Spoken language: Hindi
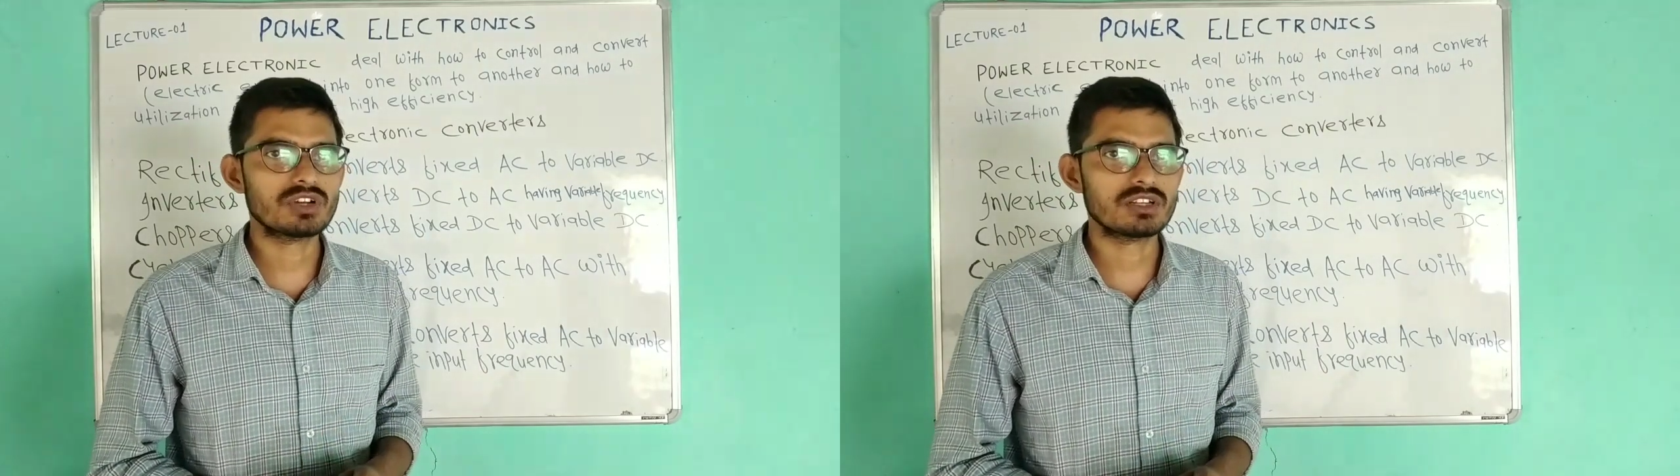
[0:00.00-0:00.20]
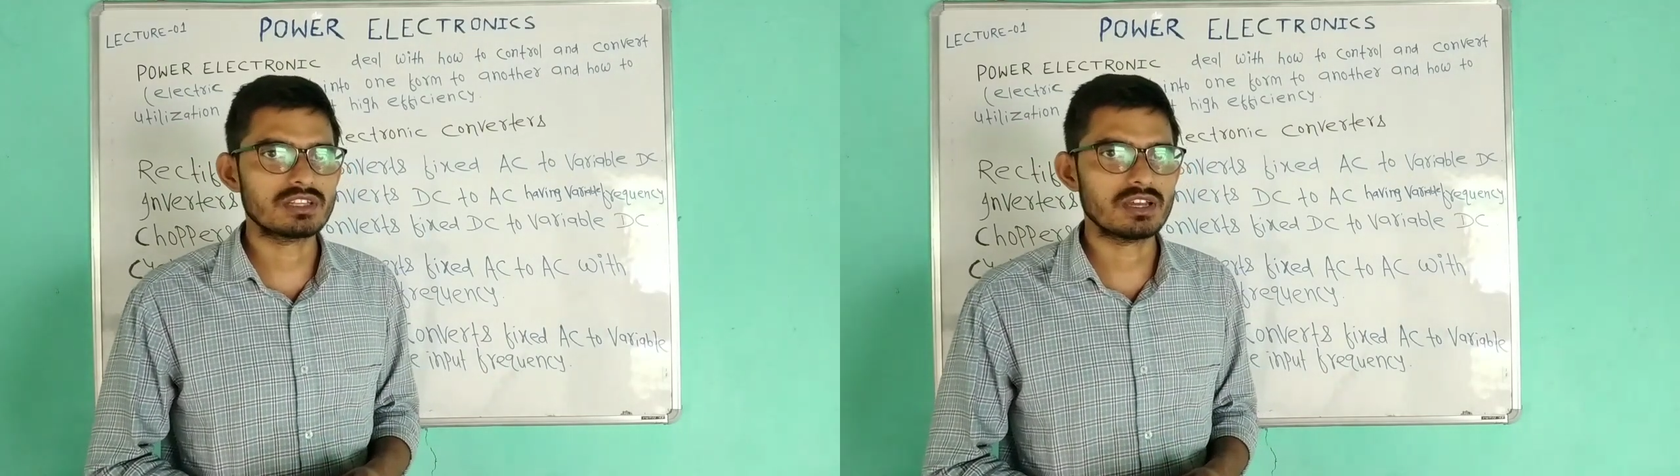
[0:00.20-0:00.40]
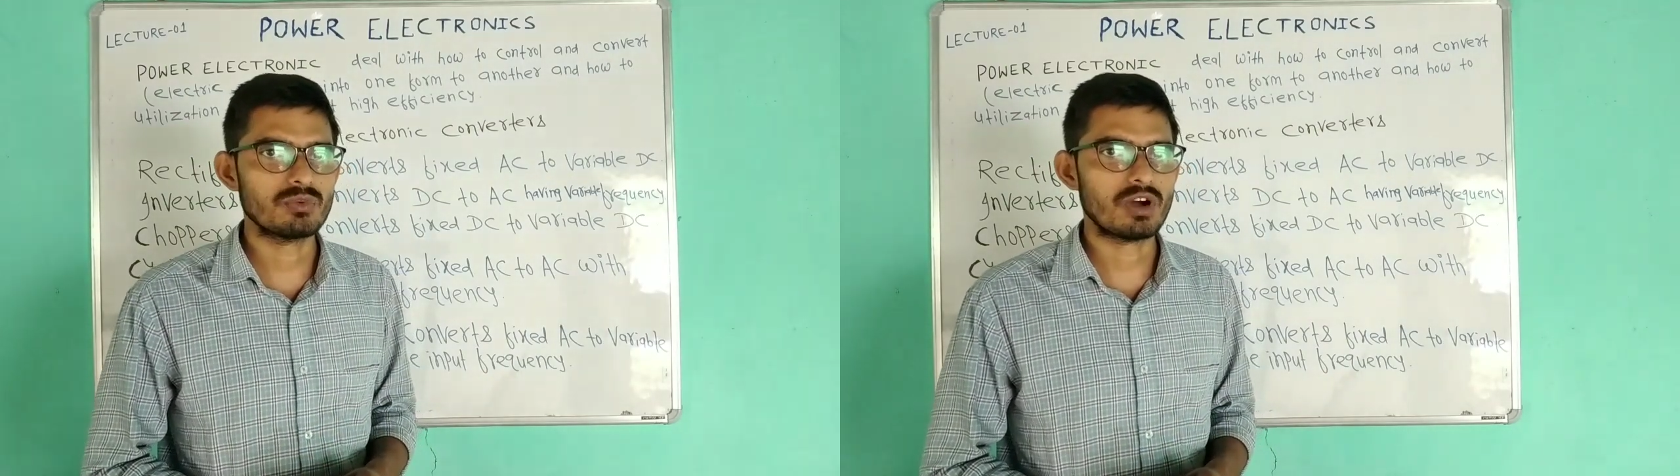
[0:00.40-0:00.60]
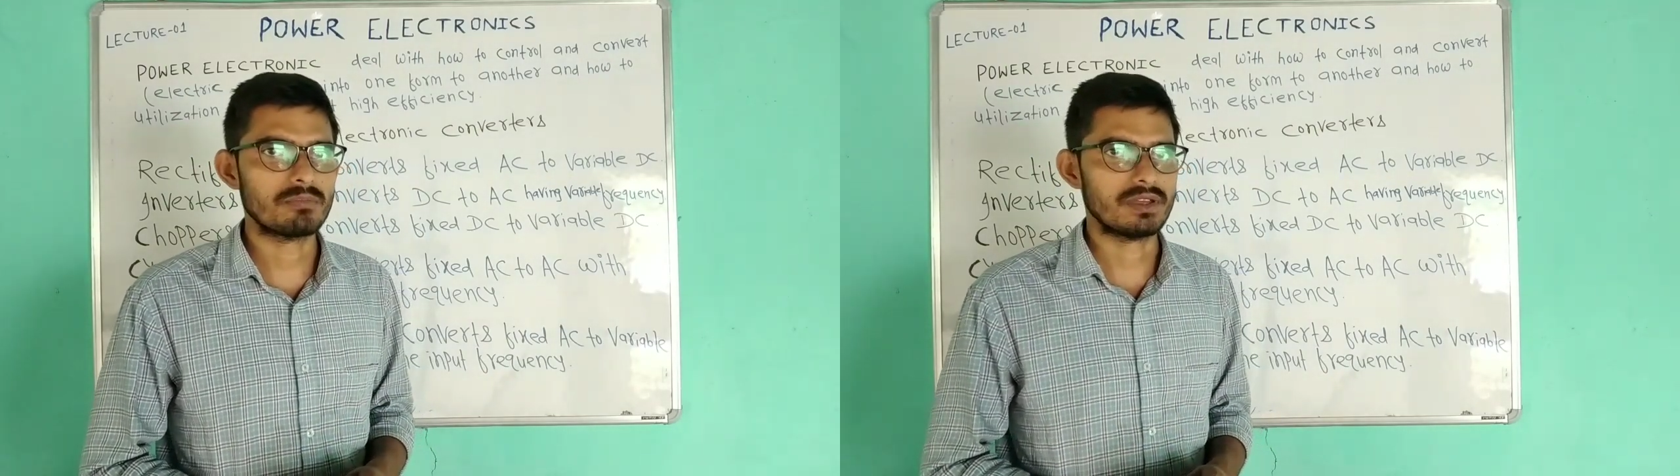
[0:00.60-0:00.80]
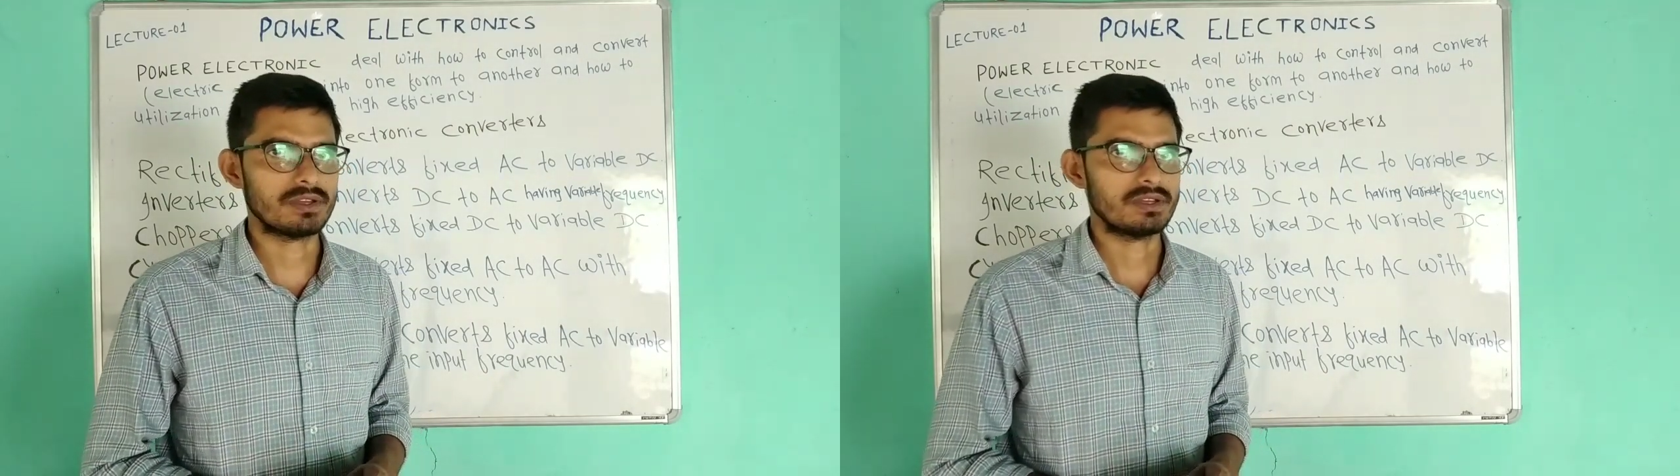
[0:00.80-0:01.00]
करते हैं वहाँ
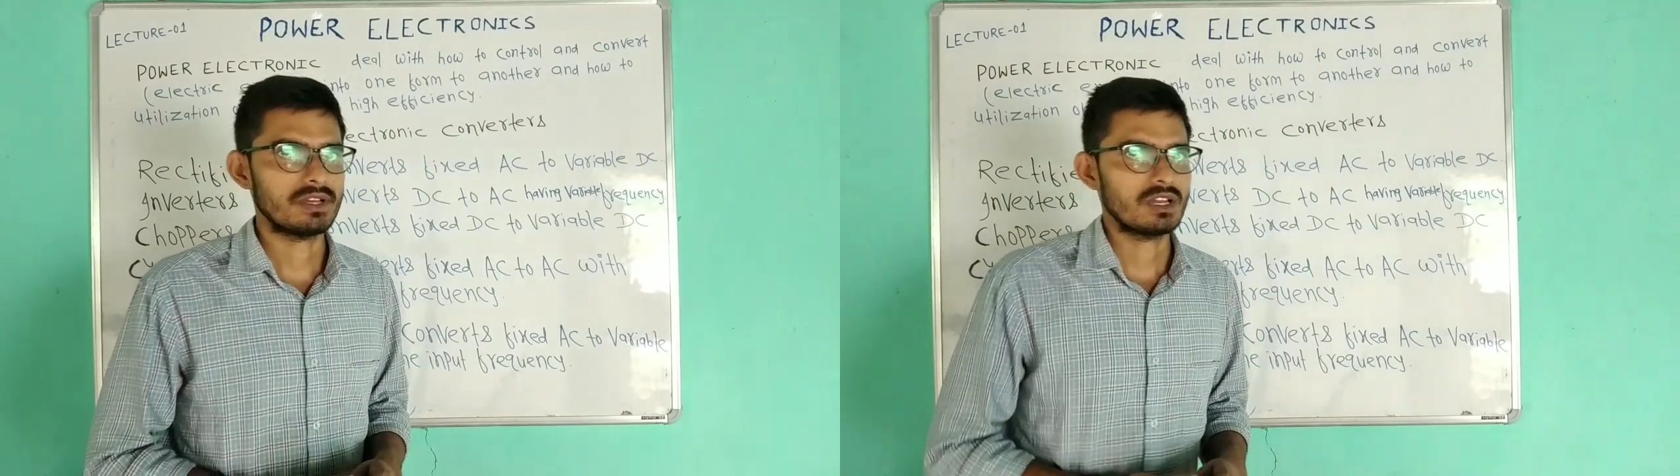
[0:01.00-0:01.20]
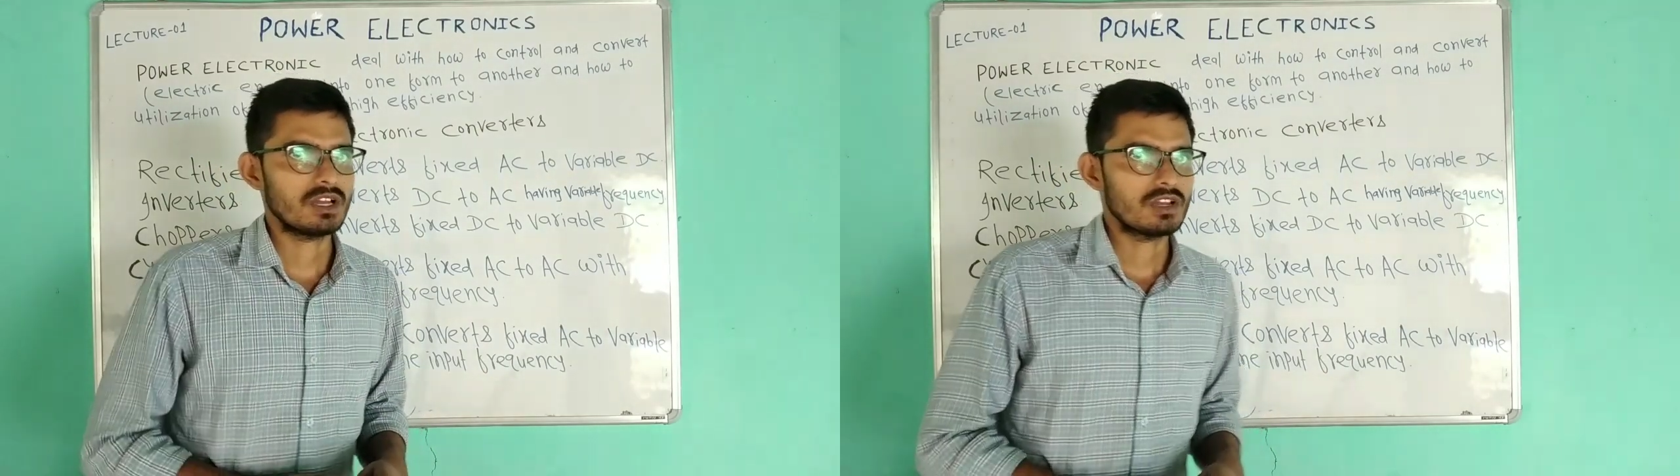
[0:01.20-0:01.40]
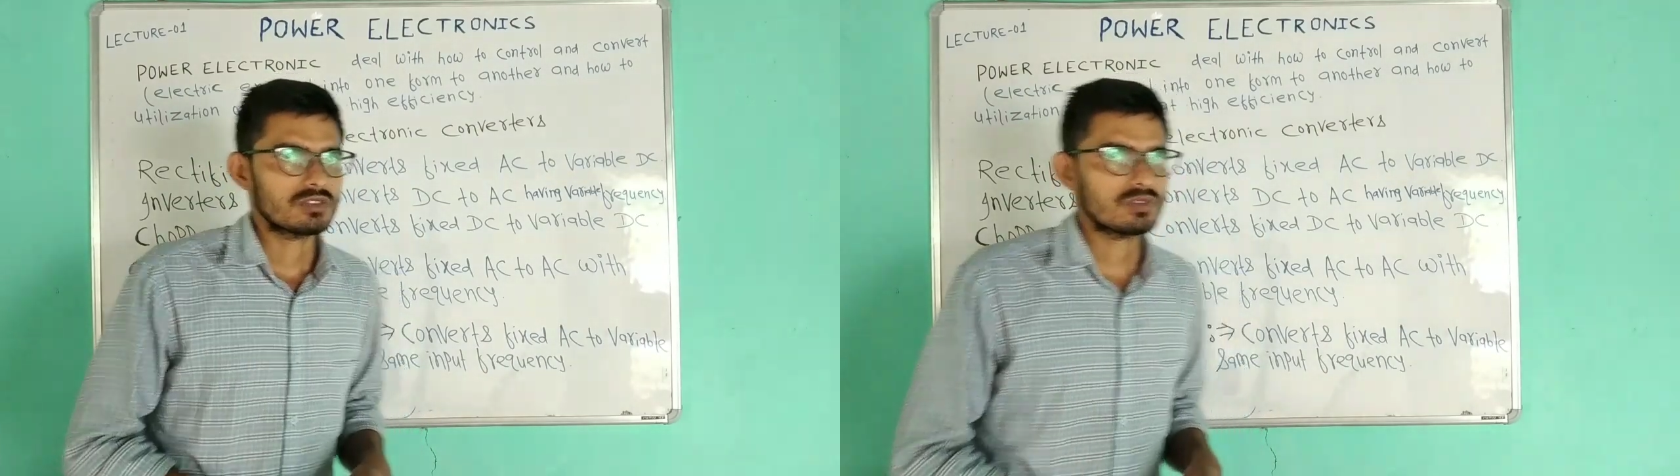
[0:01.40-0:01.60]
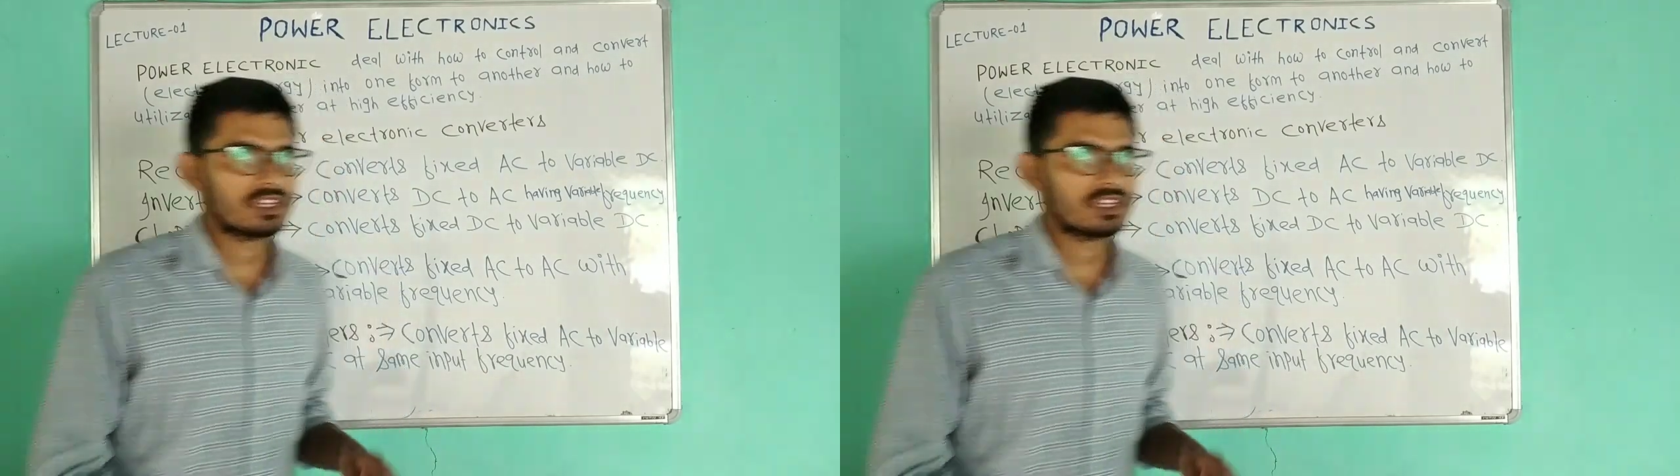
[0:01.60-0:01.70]
पे तो